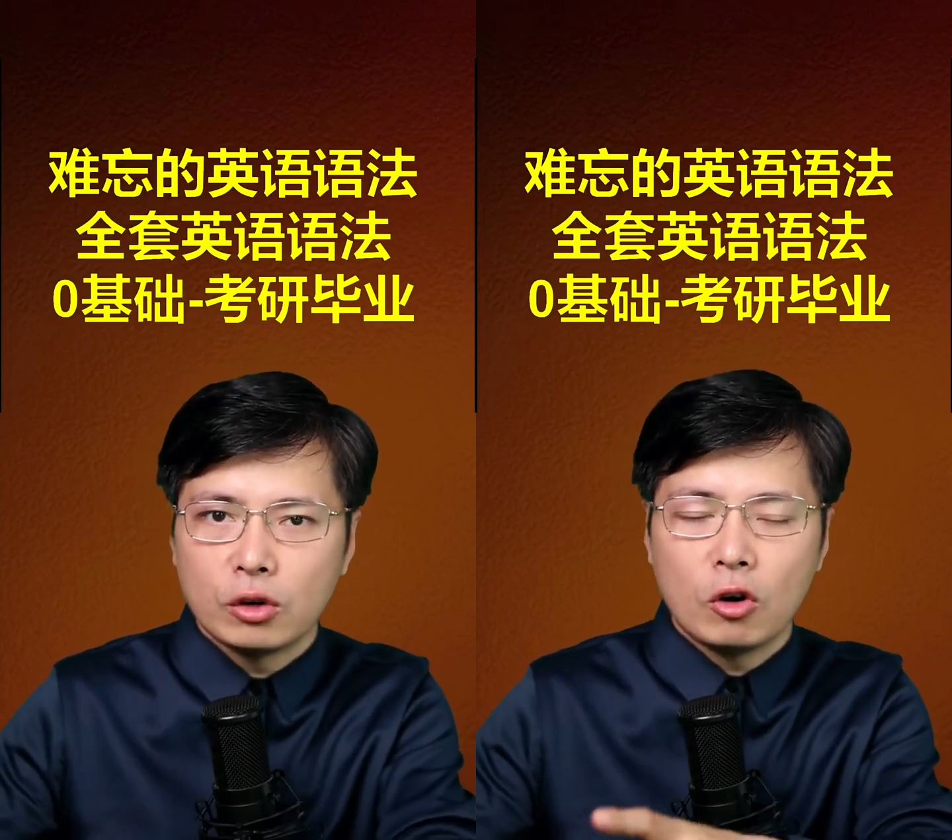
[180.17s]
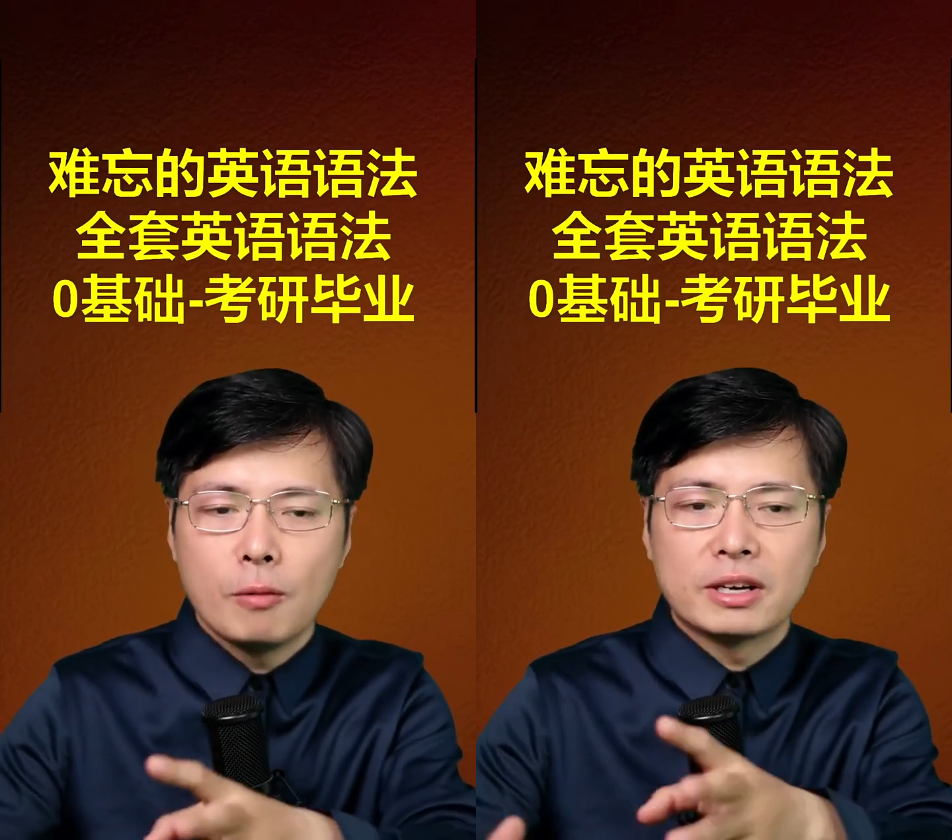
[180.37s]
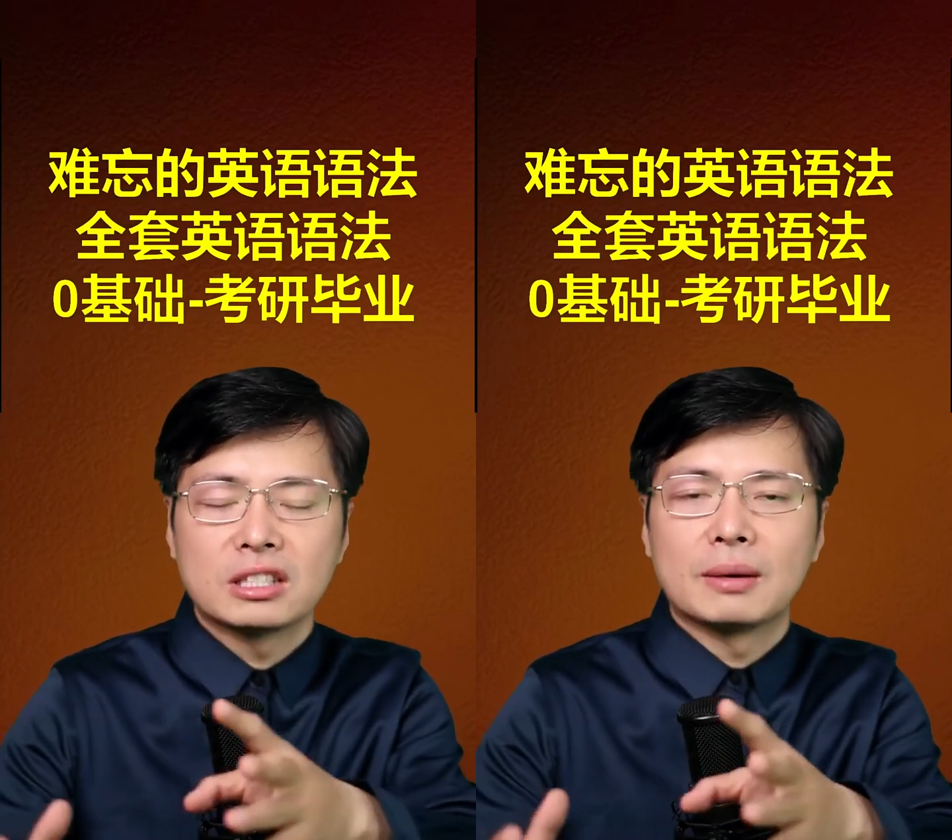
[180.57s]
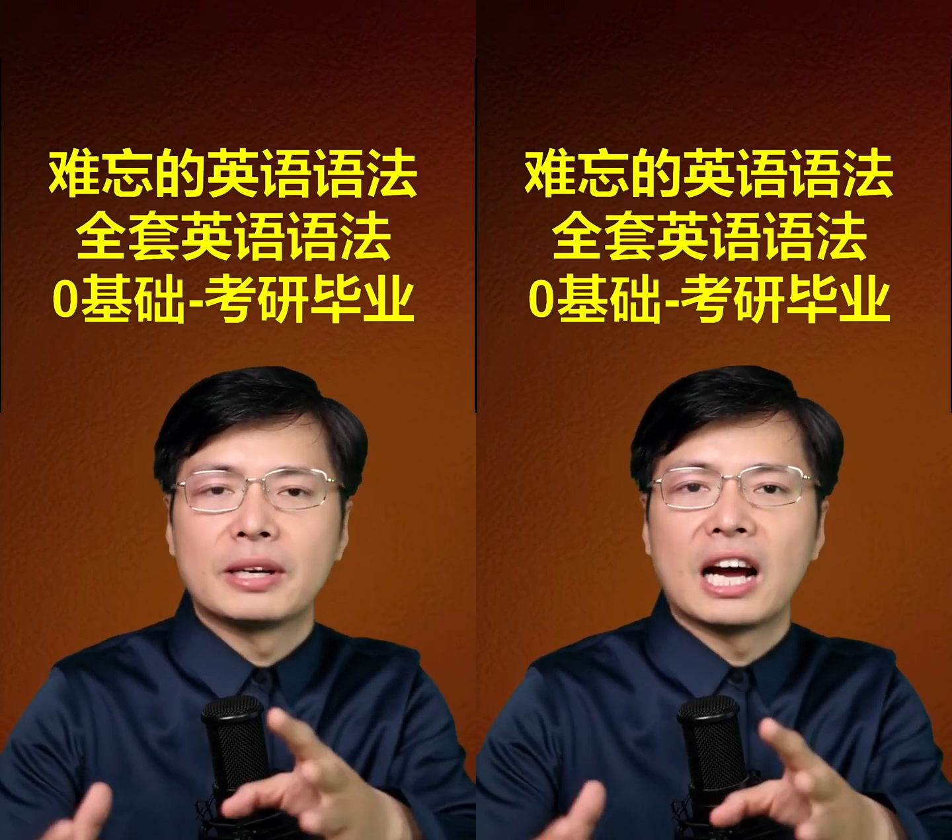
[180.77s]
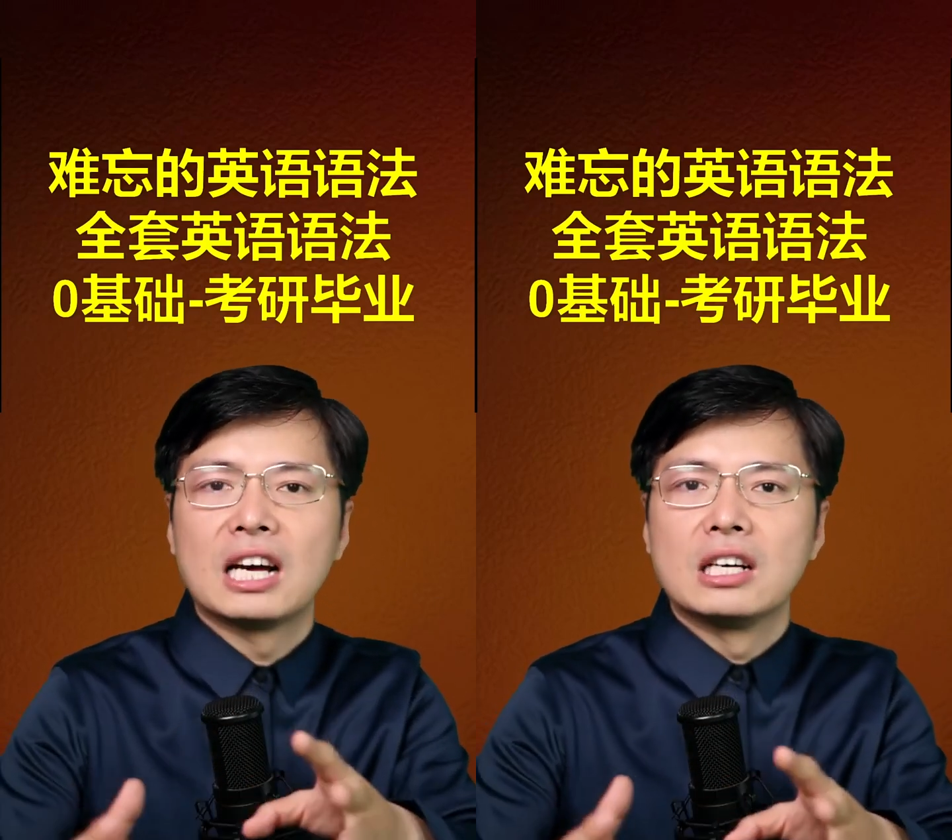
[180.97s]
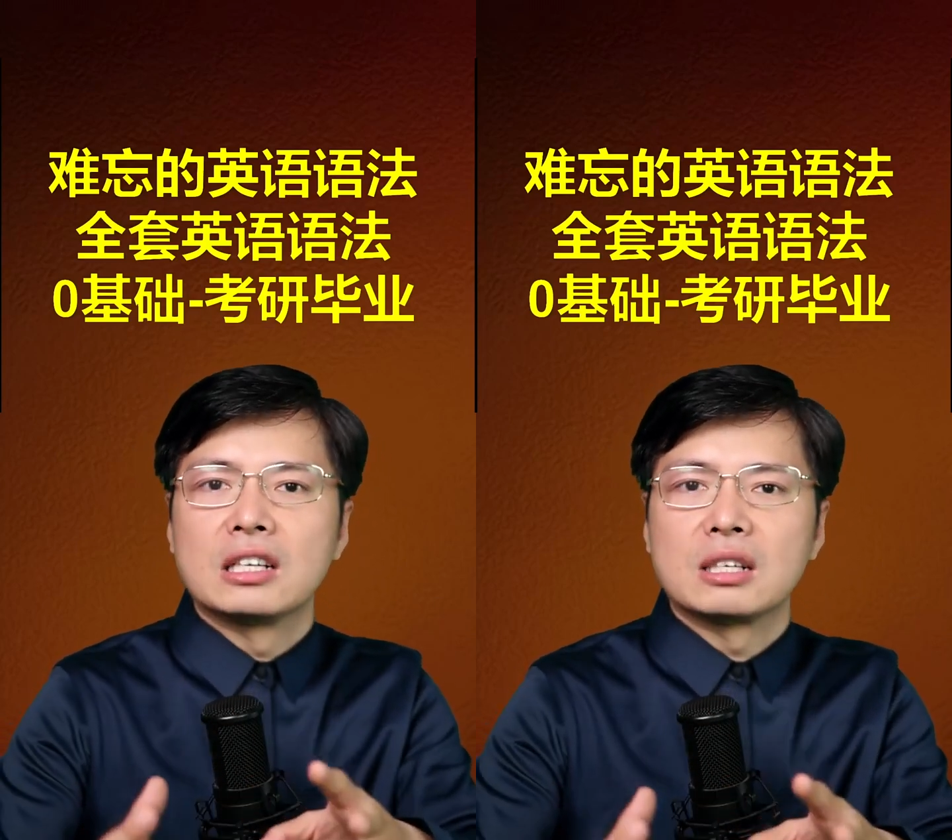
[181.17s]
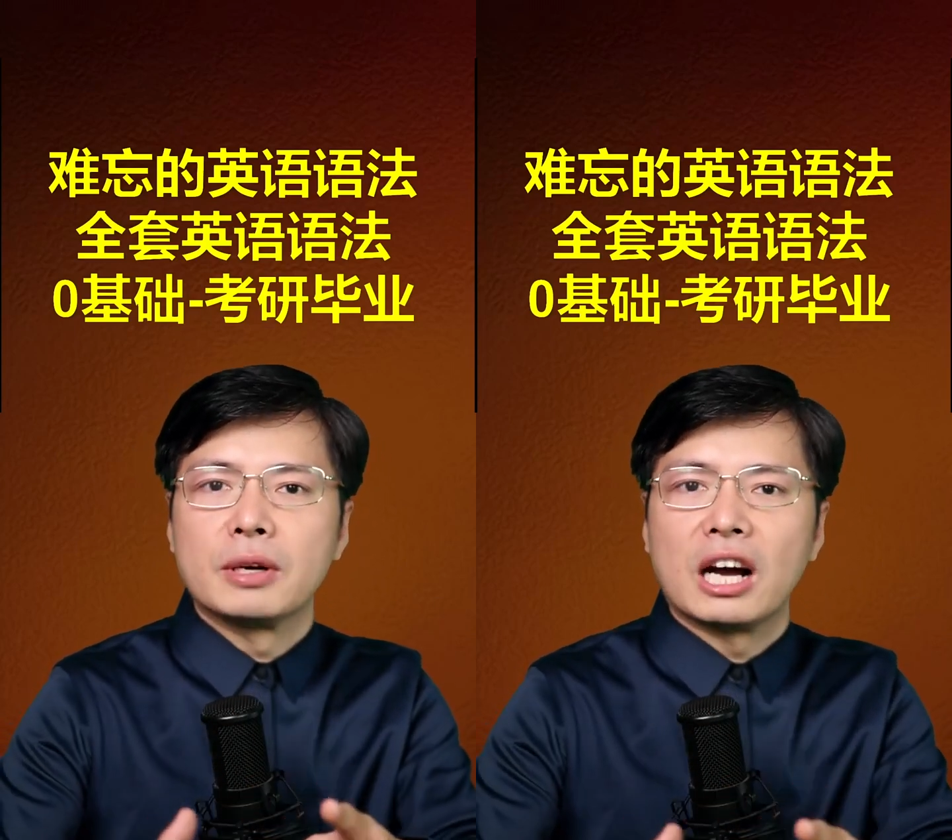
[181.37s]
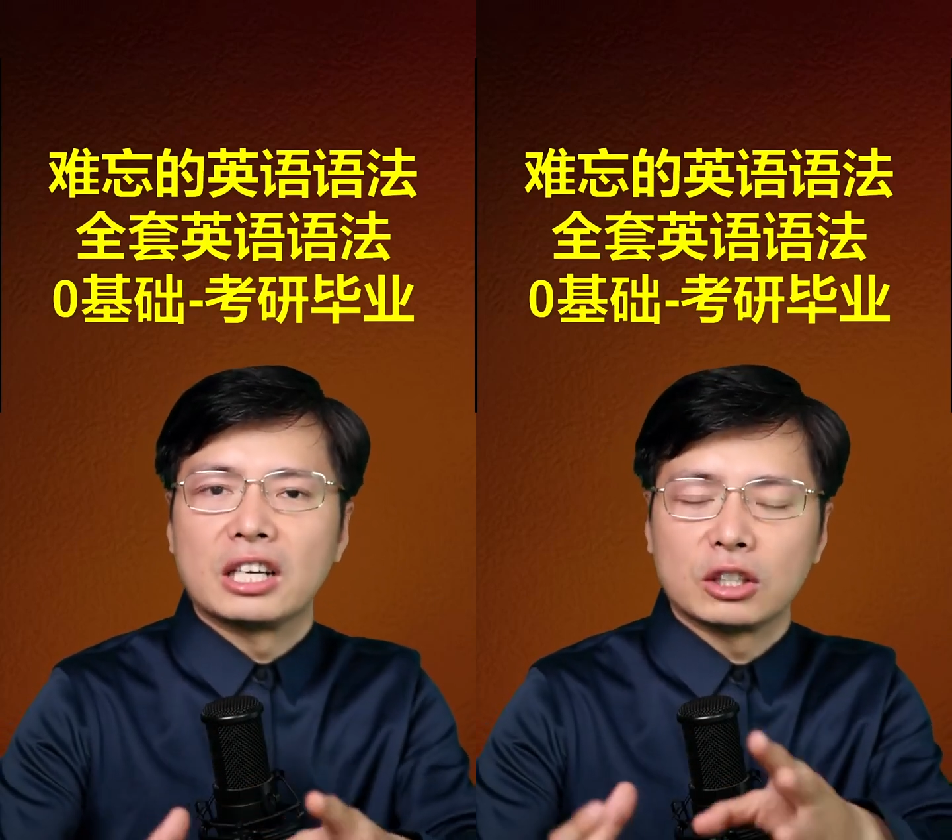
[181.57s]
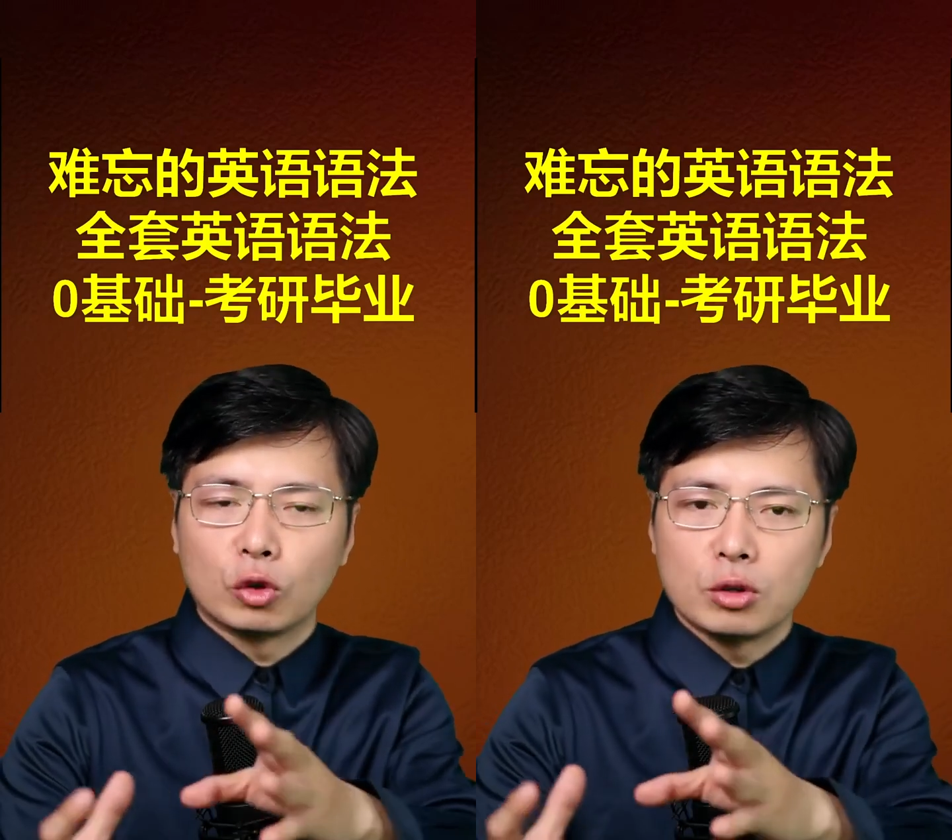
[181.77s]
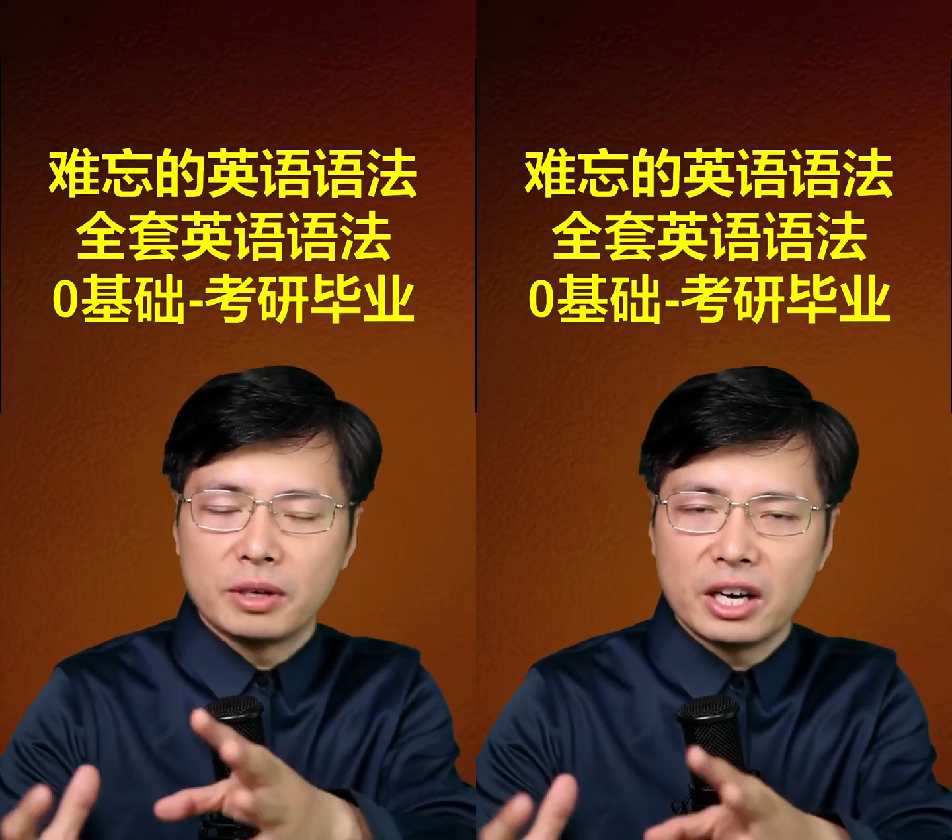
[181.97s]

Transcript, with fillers: 后边是咱们呀什么呀，让同学们